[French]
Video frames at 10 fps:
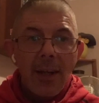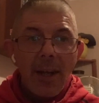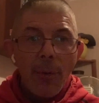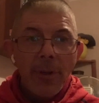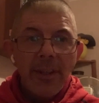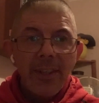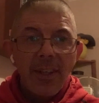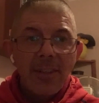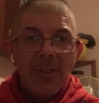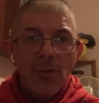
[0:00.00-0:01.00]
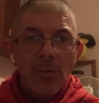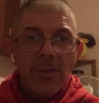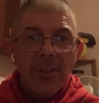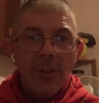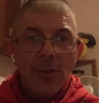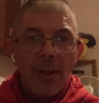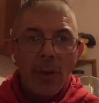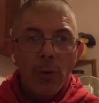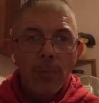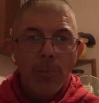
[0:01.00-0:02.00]
Et eh oui, car sinon, s'ils
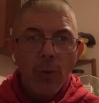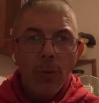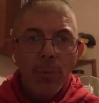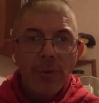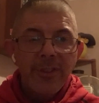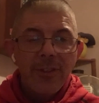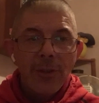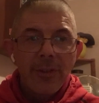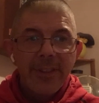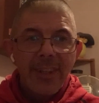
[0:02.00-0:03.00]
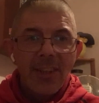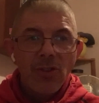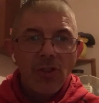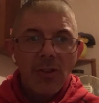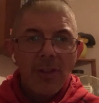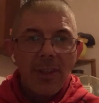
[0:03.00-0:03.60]
auraient eu beaucoup plus d'argent,